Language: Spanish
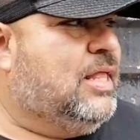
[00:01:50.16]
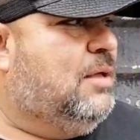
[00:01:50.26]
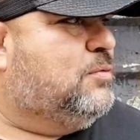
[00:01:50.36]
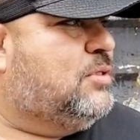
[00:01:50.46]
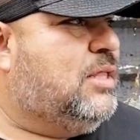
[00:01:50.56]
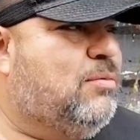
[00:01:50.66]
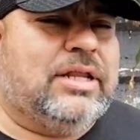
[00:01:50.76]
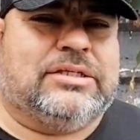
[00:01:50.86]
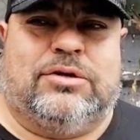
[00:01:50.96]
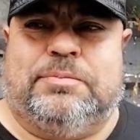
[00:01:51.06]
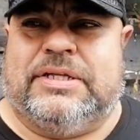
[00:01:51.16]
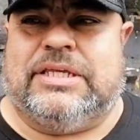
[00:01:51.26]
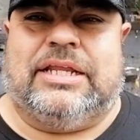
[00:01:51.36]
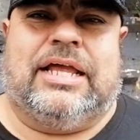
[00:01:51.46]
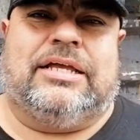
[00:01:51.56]
verdad, pues tenemos la
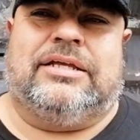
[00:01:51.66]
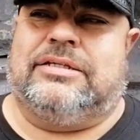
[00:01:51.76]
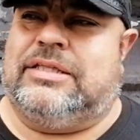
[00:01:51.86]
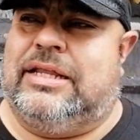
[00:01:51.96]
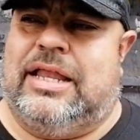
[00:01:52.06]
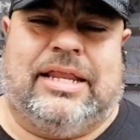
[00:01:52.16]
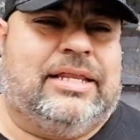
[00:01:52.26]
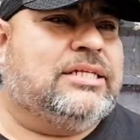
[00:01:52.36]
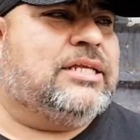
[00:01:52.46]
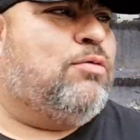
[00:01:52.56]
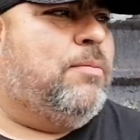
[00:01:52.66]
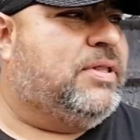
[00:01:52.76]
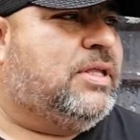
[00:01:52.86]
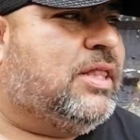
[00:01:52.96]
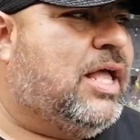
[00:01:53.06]
sorpresa de la, de la Arena San Juan
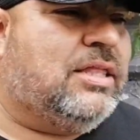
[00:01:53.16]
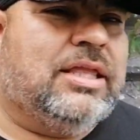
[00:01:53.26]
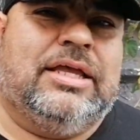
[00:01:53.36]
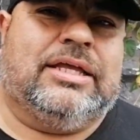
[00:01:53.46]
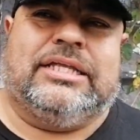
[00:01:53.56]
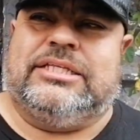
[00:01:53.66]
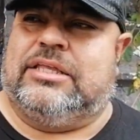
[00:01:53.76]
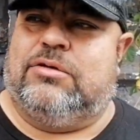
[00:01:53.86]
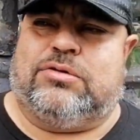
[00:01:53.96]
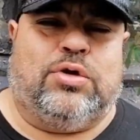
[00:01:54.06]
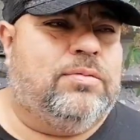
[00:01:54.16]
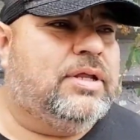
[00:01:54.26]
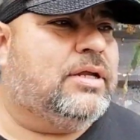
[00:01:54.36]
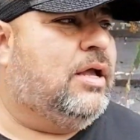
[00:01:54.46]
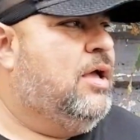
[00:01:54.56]
Patitlán, 15 de
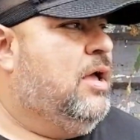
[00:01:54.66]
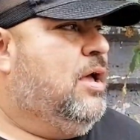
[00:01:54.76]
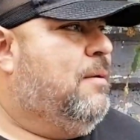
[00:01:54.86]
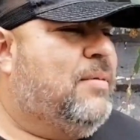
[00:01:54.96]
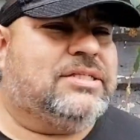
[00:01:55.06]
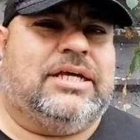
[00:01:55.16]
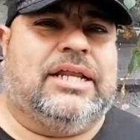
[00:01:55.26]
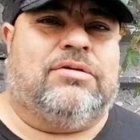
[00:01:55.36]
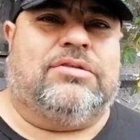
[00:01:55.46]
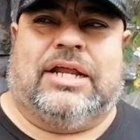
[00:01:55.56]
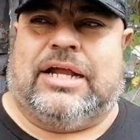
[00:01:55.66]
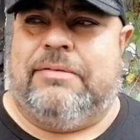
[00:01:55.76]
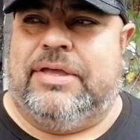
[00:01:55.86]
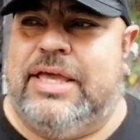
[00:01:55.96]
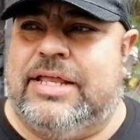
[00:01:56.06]
octubre, máscaras contra
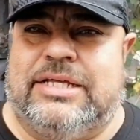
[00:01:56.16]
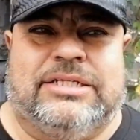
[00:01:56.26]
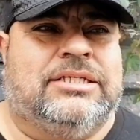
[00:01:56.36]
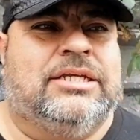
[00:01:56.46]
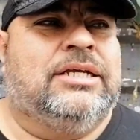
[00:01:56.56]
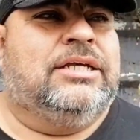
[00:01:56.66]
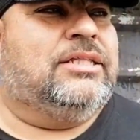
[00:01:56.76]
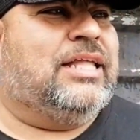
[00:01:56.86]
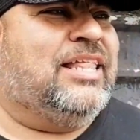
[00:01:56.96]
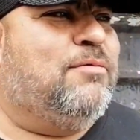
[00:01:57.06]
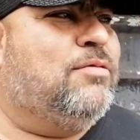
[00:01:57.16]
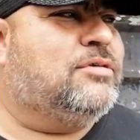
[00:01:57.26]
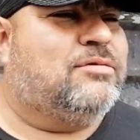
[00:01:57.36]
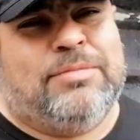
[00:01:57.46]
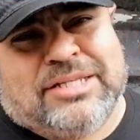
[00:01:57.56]
cabelleras,
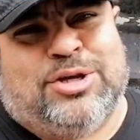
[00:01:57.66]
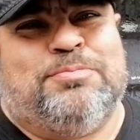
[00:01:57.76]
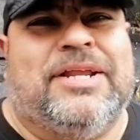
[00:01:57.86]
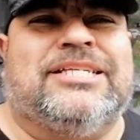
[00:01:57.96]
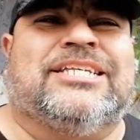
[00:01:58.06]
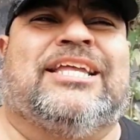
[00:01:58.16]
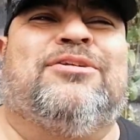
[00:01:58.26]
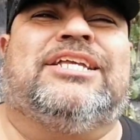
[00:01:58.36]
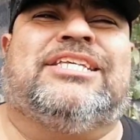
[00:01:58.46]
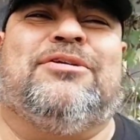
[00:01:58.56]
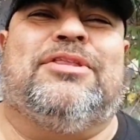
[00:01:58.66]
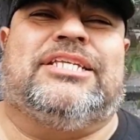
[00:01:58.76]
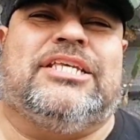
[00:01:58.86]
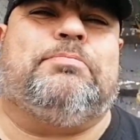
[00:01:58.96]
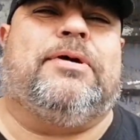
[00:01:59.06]
tenemos más sorpresas que no las quiero
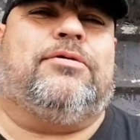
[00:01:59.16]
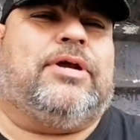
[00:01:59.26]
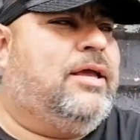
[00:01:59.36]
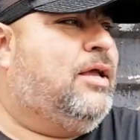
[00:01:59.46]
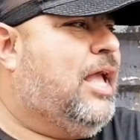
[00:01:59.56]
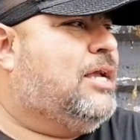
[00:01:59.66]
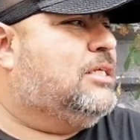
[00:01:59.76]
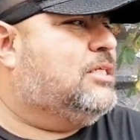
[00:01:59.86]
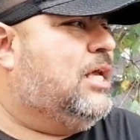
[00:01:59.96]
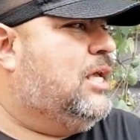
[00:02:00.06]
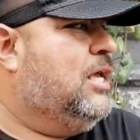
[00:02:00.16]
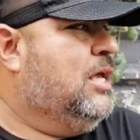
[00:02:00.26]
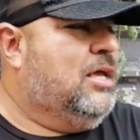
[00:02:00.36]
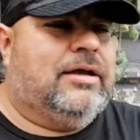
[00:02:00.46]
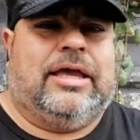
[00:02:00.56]
decir, pero que crees que,
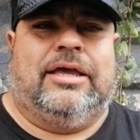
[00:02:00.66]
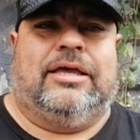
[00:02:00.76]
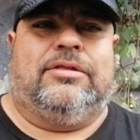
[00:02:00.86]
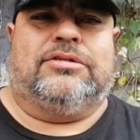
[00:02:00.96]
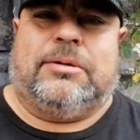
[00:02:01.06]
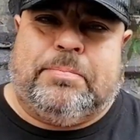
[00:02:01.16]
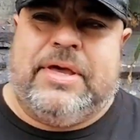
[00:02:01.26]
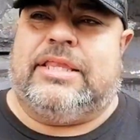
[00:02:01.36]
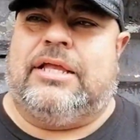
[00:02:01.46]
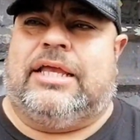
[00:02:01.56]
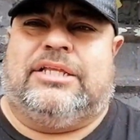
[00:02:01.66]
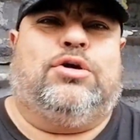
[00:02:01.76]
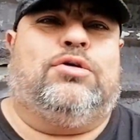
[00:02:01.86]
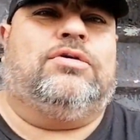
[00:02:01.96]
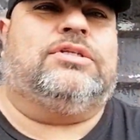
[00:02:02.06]
no se pierdan? Que el
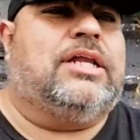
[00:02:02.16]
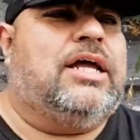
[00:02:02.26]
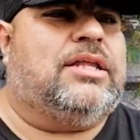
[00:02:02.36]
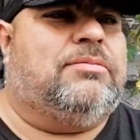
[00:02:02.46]
Cholo estará